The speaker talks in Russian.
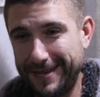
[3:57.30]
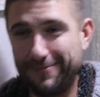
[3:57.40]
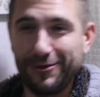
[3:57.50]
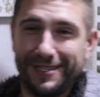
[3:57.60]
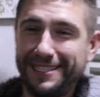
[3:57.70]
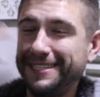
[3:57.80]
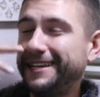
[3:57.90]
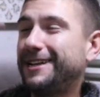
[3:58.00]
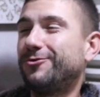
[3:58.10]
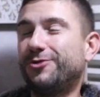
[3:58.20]
Они просто
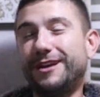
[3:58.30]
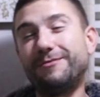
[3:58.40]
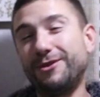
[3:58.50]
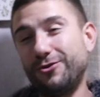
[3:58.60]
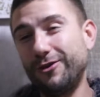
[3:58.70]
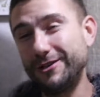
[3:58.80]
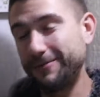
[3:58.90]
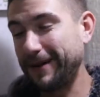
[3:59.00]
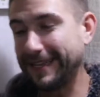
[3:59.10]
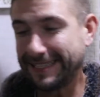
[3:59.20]
сидели, курили
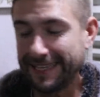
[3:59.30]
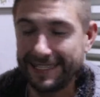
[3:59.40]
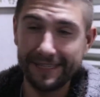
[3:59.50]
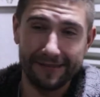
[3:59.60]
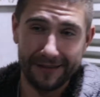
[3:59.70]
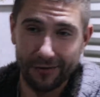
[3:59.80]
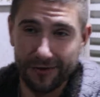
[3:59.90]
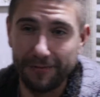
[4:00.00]
марихуану, и полиция сделала такой